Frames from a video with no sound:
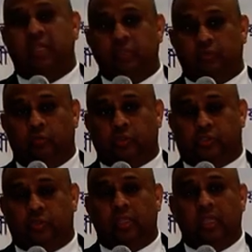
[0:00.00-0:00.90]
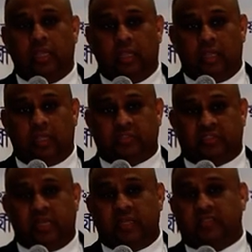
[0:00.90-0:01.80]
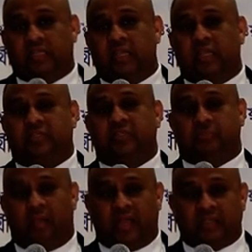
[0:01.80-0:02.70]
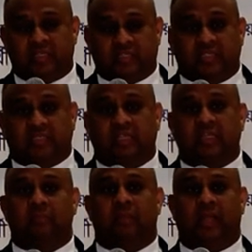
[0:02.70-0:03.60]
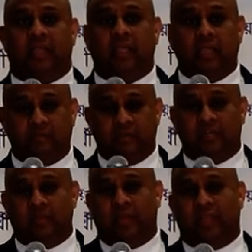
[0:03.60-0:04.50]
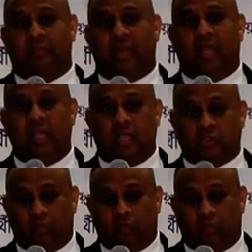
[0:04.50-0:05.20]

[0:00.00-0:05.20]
আহমদ এর সভাপতিত্বে ও মোশাহিদ আলীর পরিচালনায় উক্ত মত বিনিময়